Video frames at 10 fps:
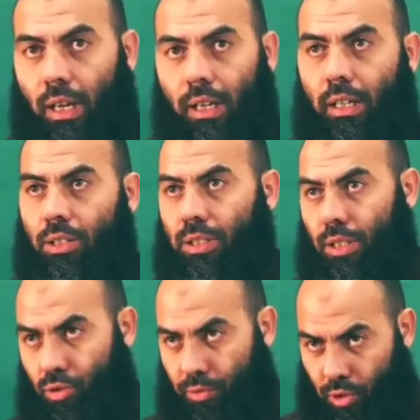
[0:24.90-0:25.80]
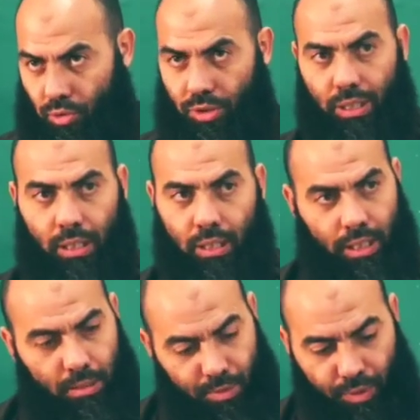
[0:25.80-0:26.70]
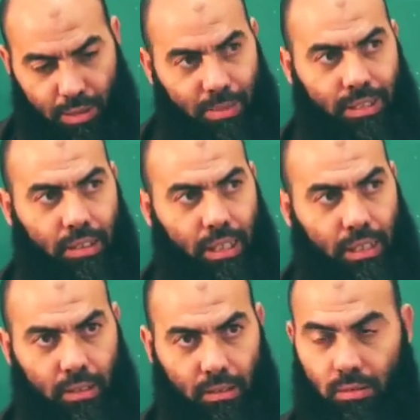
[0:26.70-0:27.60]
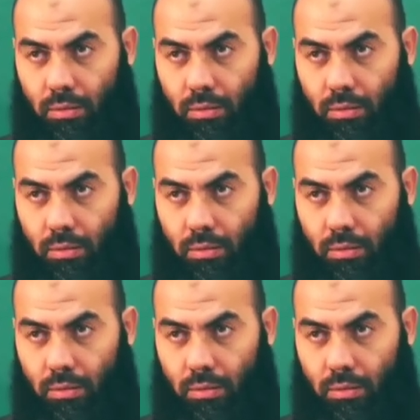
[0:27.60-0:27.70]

راه حنا اللي جينا نشوفوا ريوسنا راه حنا ما فينا ما يطيع